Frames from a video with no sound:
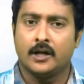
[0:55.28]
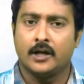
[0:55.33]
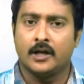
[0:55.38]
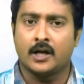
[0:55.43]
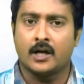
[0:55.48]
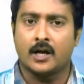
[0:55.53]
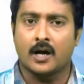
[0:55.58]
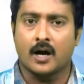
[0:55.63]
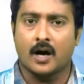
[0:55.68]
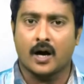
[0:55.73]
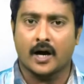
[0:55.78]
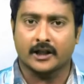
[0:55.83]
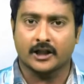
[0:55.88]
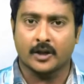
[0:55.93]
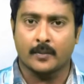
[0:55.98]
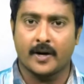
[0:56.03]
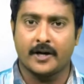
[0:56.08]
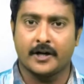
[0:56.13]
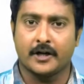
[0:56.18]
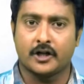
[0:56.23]
ఇంకా
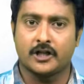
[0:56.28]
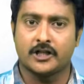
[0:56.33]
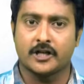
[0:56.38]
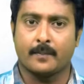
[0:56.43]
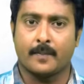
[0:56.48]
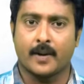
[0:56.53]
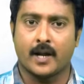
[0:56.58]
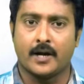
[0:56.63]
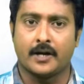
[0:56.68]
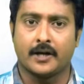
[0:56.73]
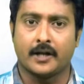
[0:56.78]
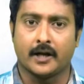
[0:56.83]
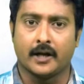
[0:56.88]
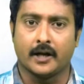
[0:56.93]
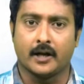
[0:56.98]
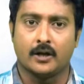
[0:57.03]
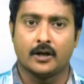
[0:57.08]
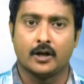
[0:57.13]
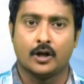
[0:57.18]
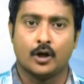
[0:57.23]
అర్థమయ్యేటట్టు చెప్పాలంటే
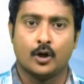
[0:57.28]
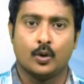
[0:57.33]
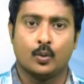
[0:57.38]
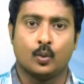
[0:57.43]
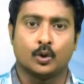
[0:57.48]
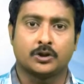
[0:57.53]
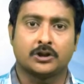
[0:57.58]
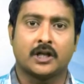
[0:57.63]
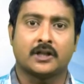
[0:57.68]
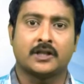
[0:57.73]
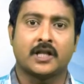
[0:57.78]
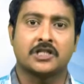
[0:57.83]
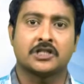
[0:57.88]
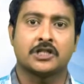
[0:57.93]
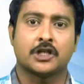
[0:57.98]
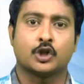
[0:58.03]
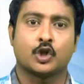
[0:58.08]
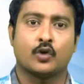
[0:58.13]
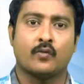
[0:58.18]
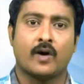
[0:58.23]
ఉత్తర
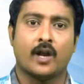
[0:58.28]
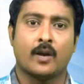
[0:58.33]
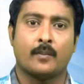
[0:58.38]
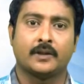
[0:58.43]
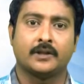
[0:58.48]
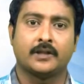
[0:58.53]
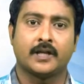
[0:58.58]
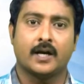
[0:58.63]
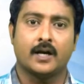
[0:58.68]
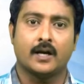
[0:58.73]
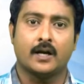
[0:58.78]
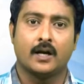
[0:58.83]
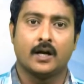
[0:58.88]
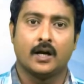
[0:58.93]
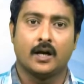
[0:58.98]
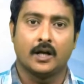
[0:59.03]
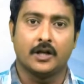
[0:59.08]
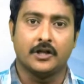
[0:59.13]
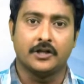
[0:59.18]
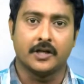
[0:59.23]
దక్షిణ ధృవాల మధ్య
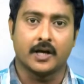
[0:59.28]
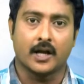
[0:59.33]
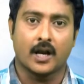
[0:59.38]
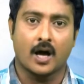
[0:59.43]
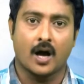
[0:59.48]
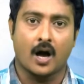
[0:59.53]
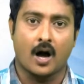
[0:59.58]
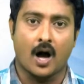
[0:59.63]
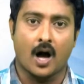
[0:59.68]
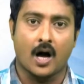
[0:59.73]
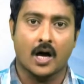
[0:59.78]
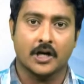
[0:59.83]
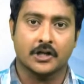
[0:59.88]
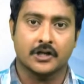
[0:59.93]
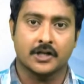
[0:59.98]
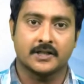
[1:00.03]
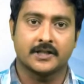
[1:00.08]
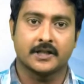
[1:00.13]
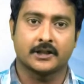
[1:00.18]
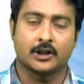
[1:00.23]
ఎలా
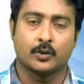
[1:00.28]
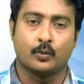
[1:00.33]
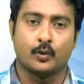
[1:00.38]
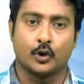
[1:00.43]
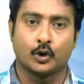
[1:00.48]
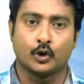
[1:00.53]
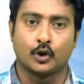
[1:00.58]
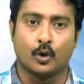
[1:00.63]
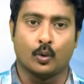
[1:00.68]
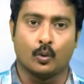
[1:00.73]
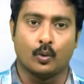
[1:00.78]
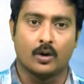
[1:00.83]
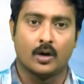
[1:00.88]
ఆకర్షణ శక్తి ఉంటుందో